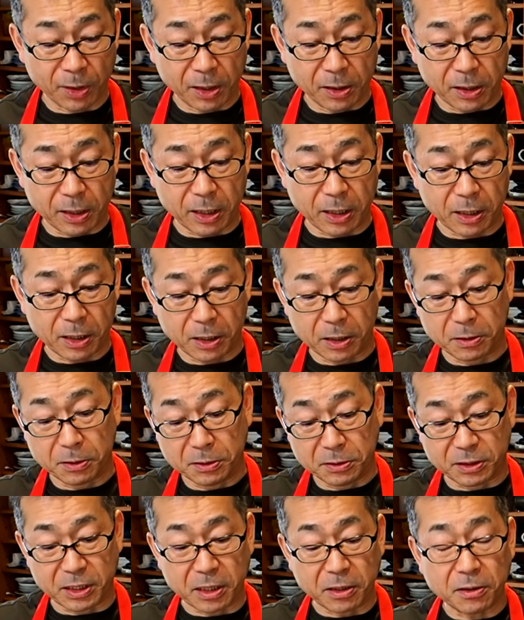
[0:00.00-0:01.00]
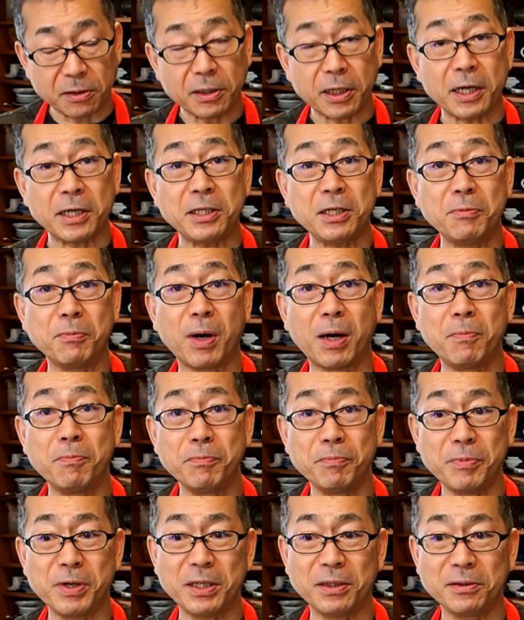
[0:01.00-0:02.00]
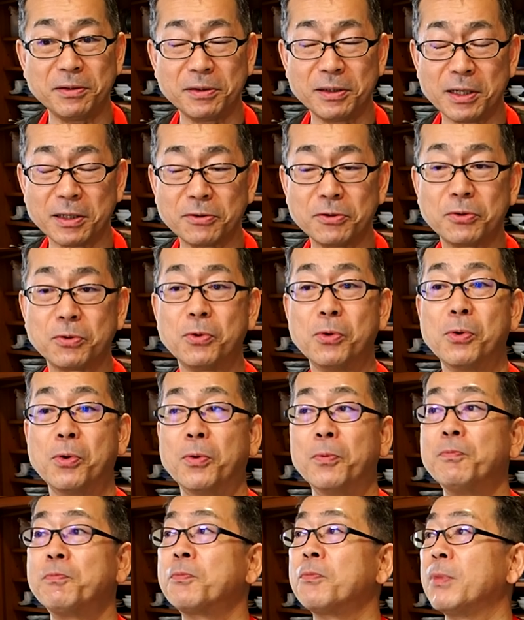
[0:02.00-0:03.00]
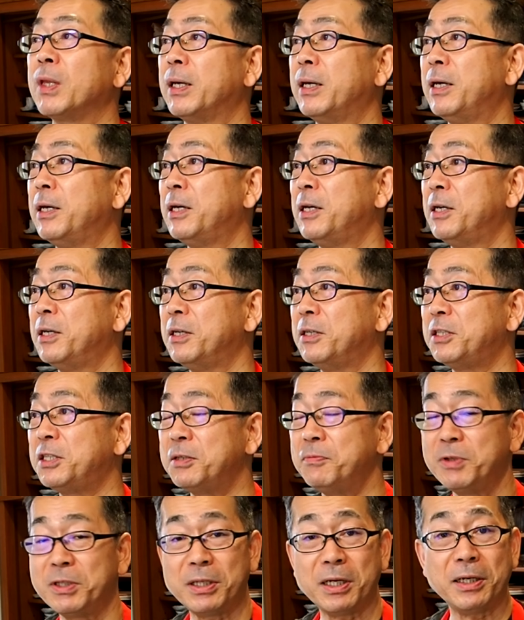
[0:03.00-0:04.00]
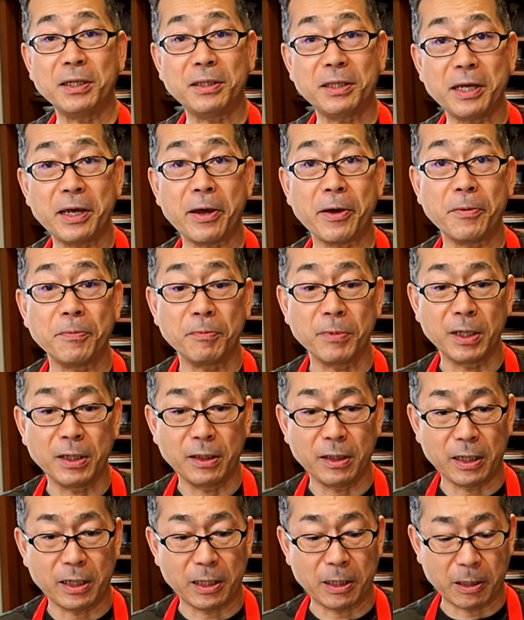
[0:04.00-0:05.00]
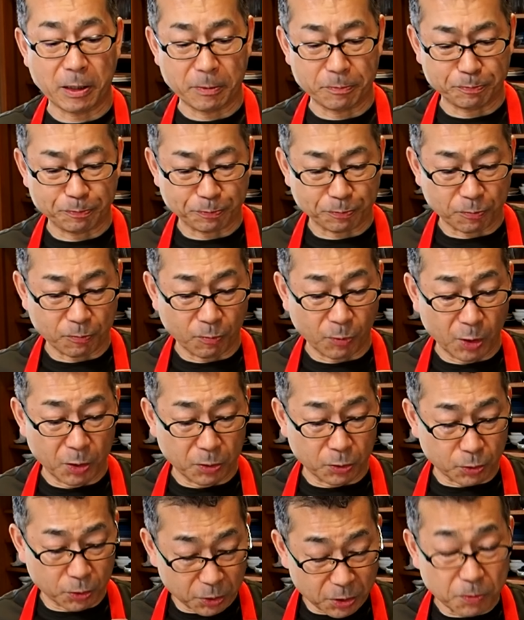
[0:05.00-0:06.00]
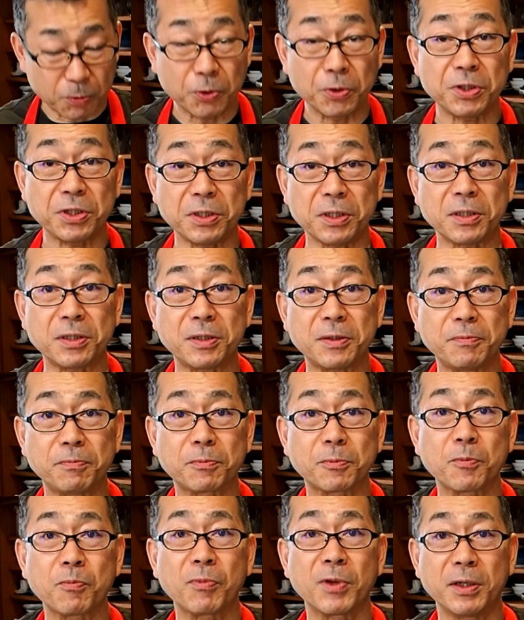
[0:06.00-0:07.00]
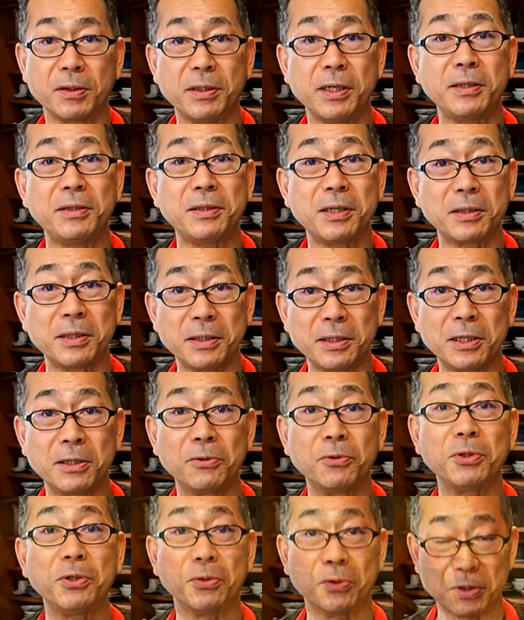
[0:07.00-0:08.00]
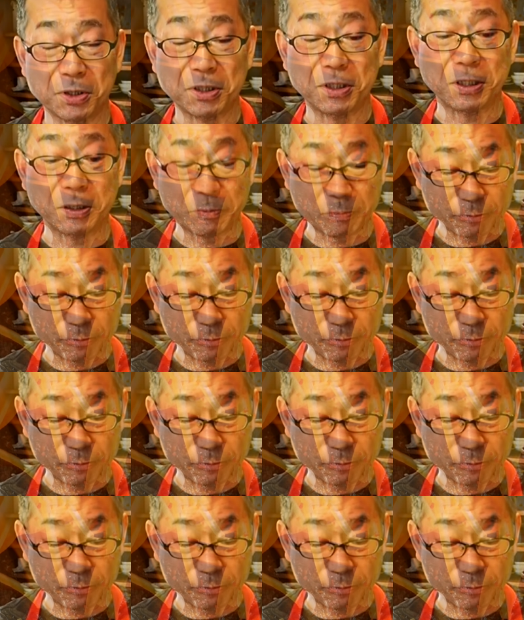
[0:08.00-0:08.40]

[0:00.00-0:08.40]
え全体にまんべんなくこう、え染みていて、えとても美味しいです出来たてなのに美味しい